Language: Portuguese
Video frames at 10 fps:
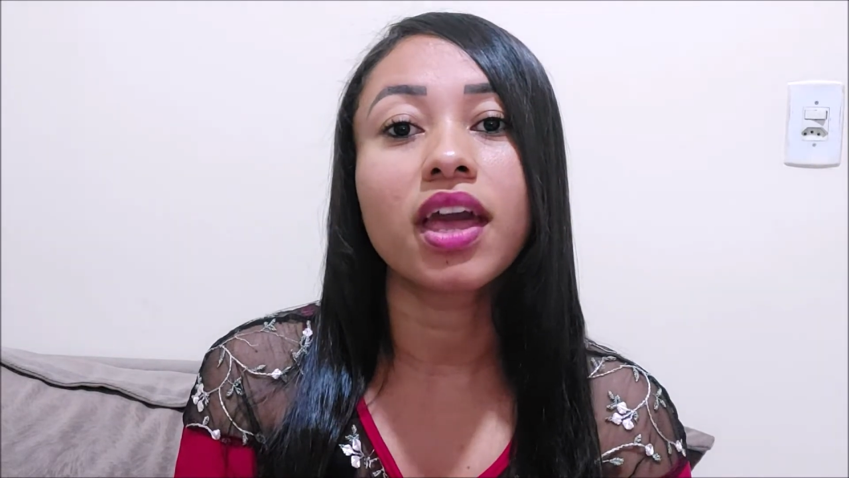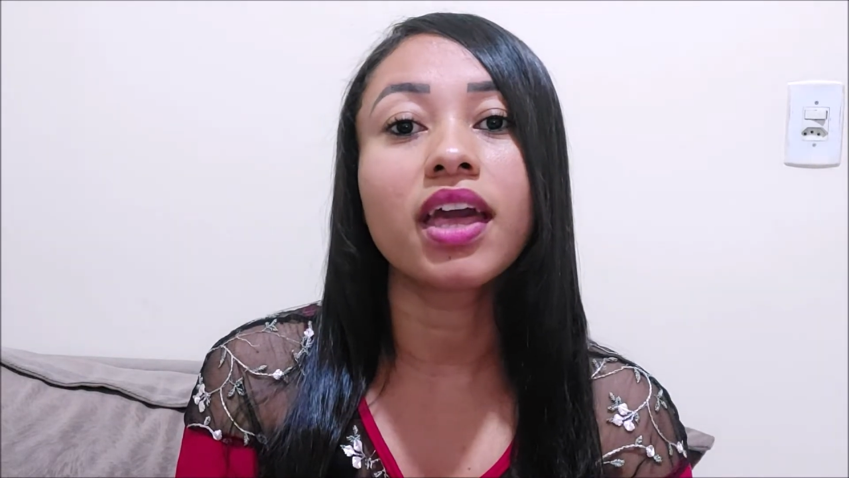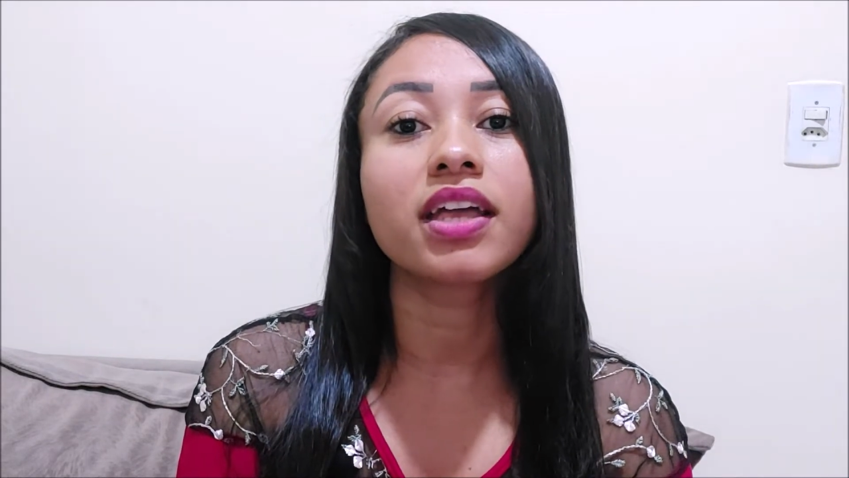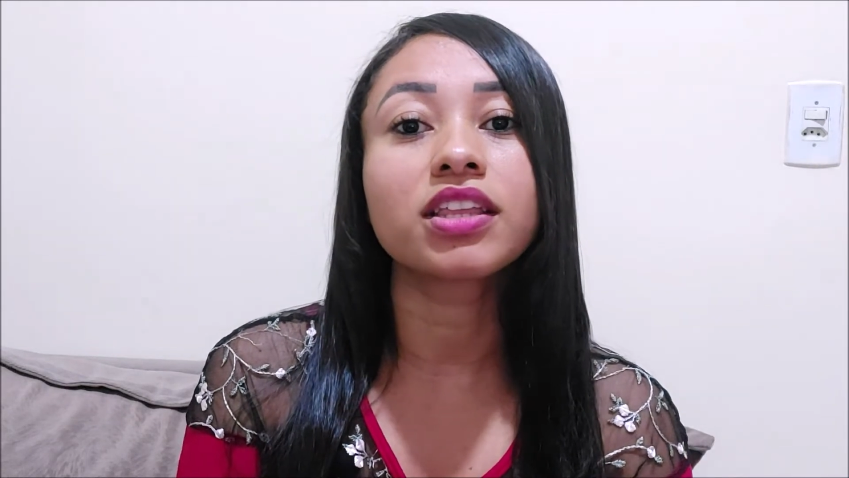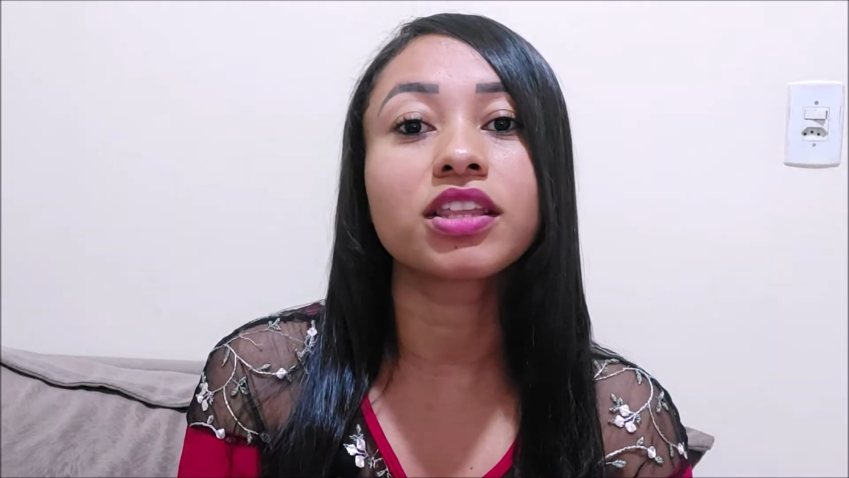
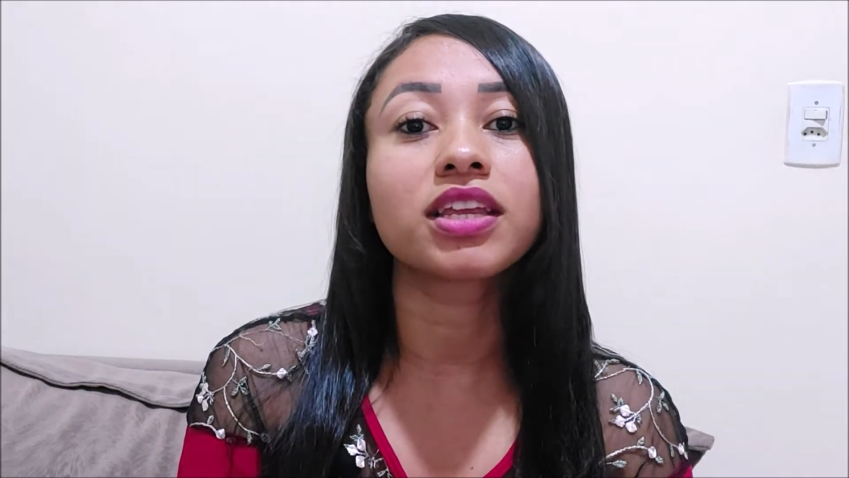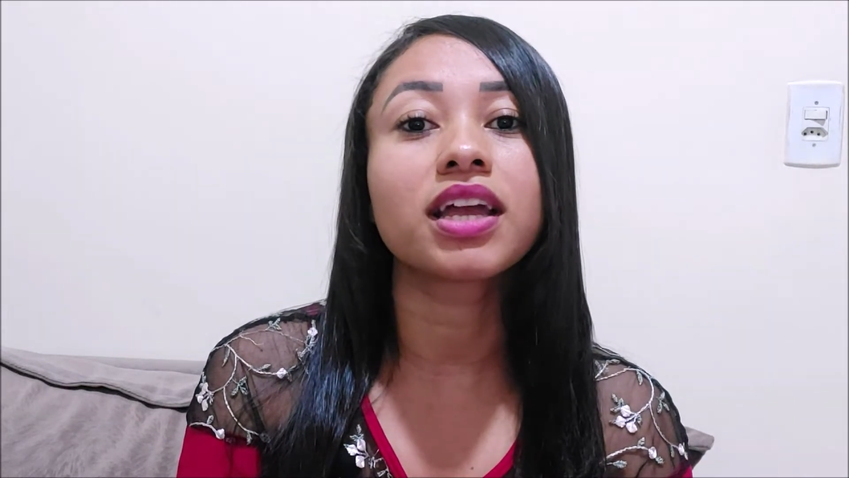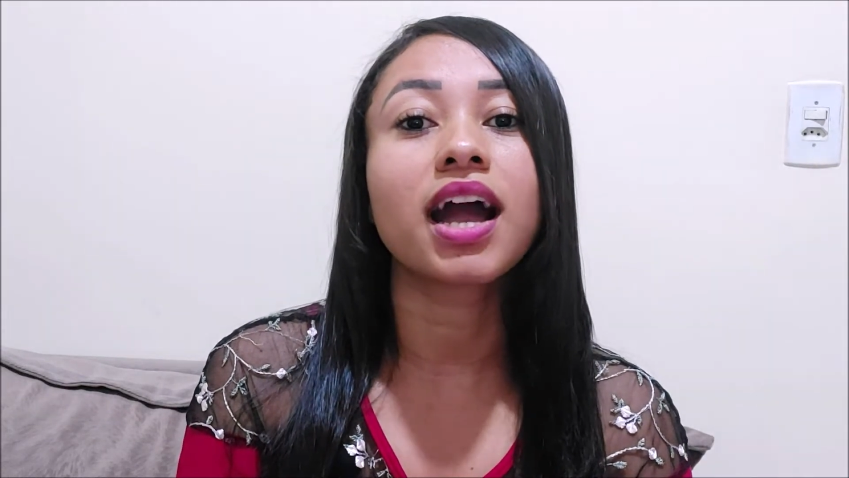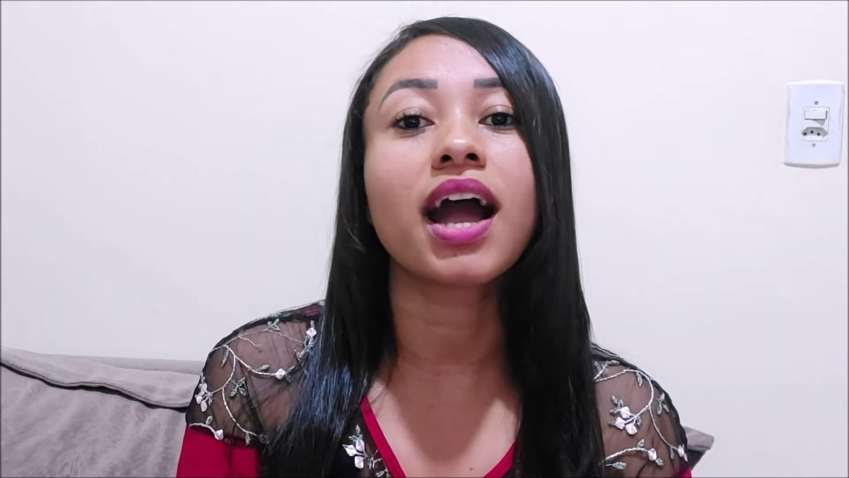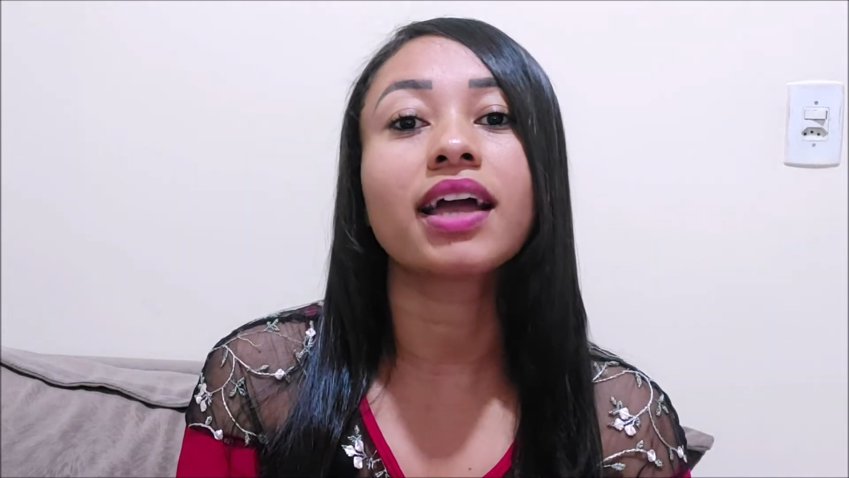entre
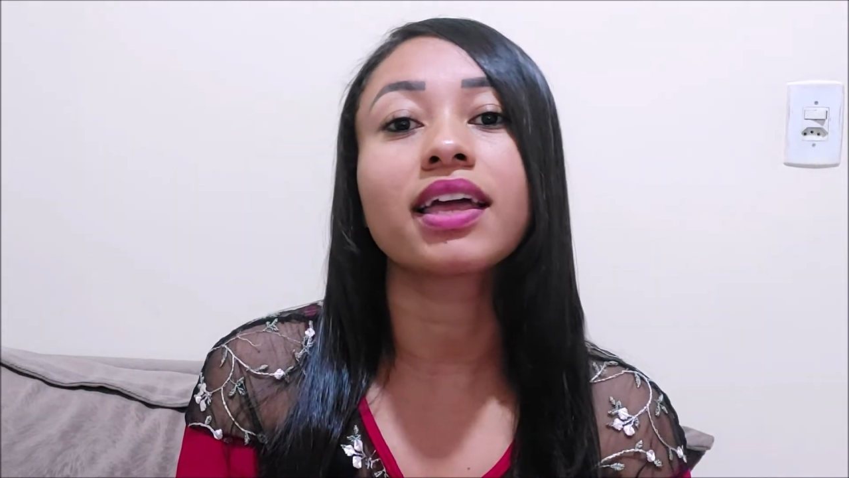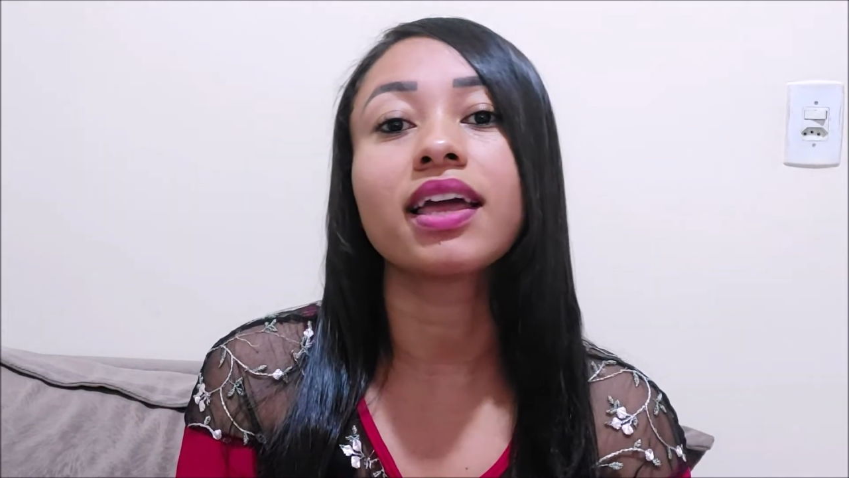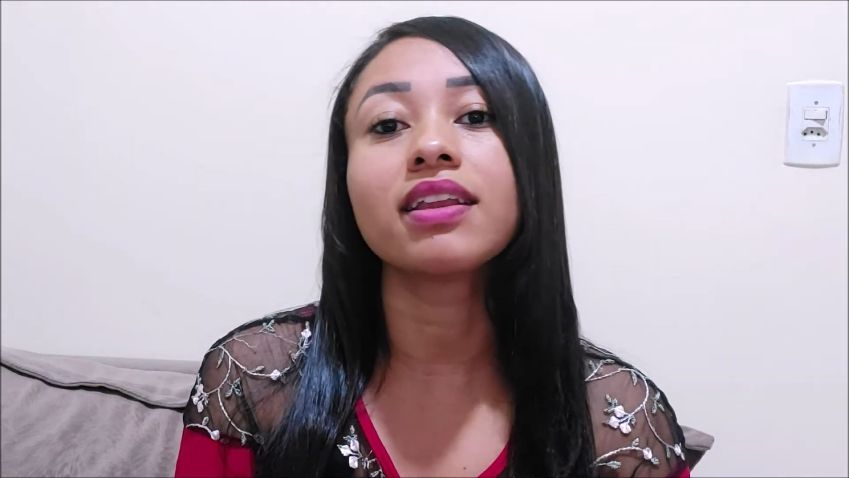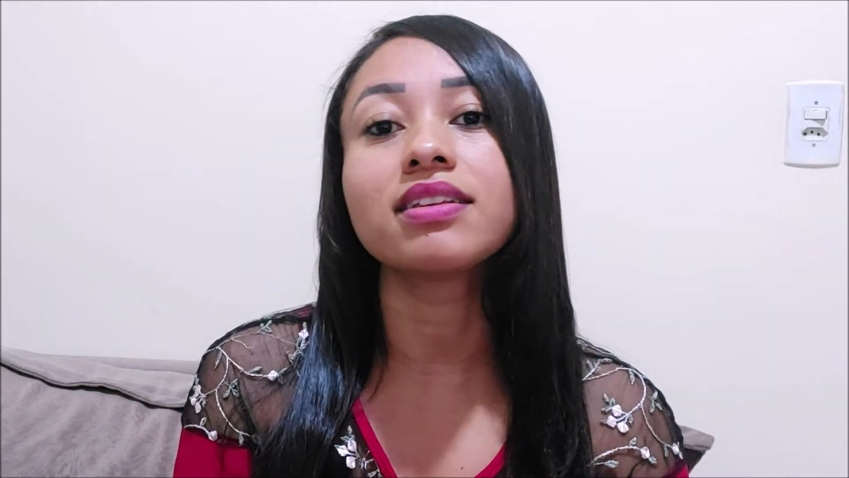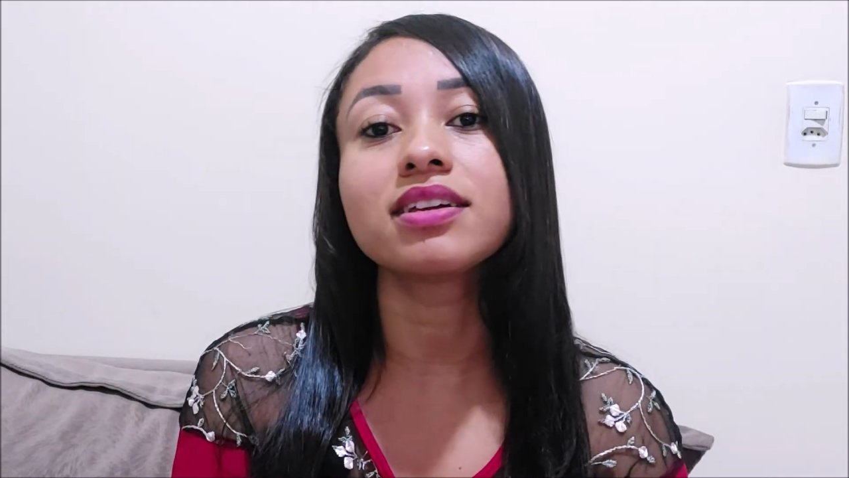
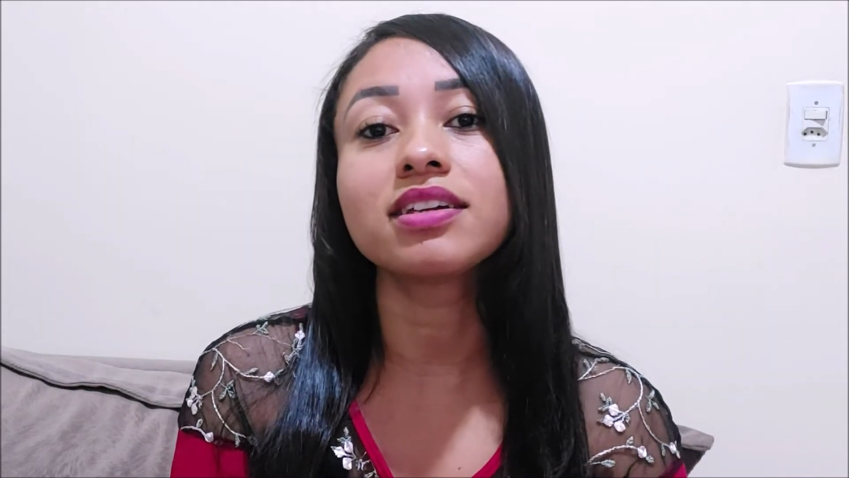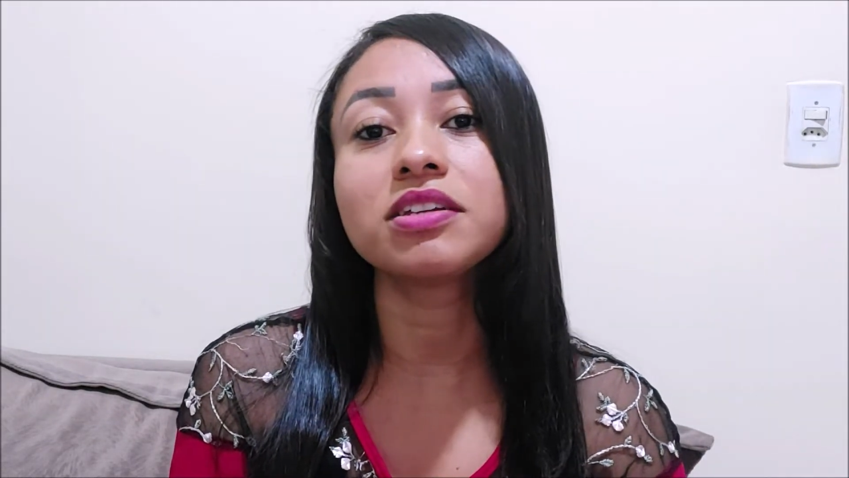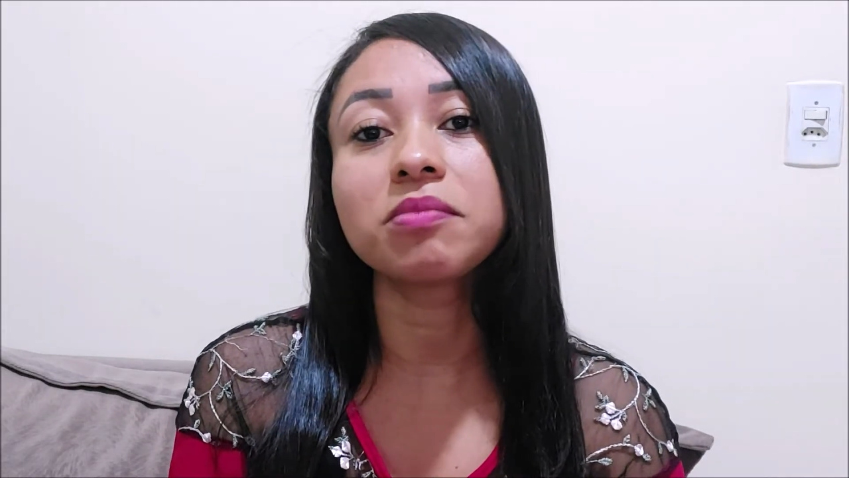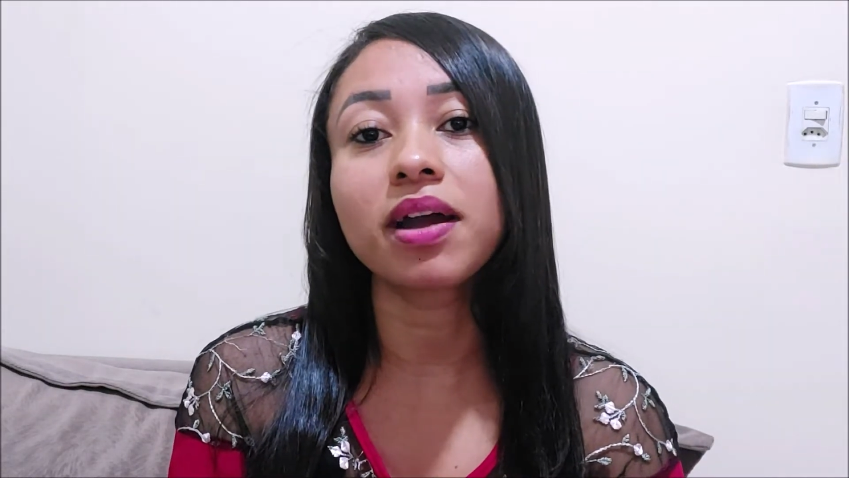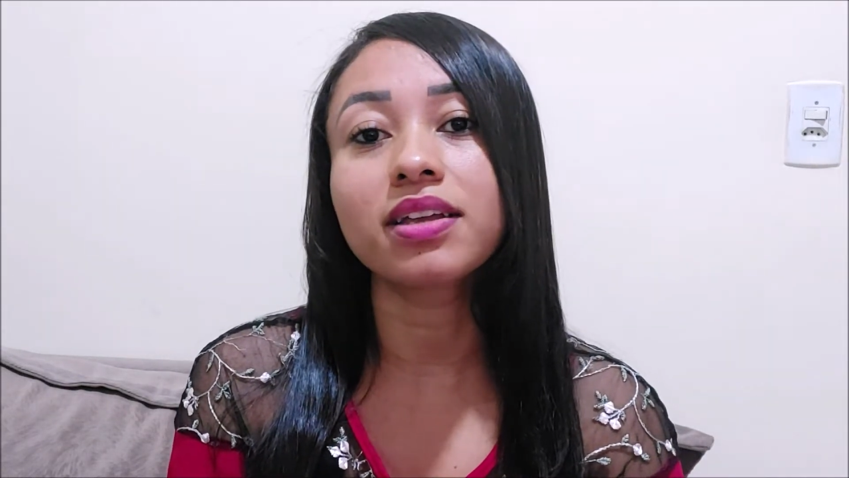aqueles
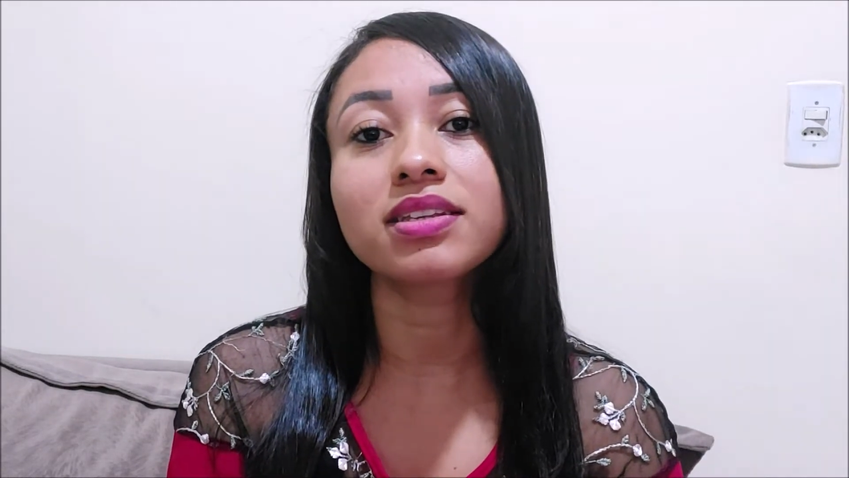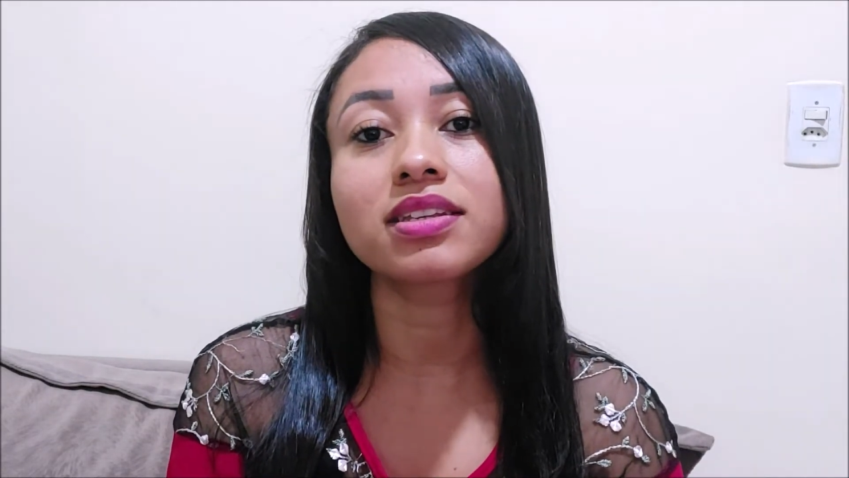animais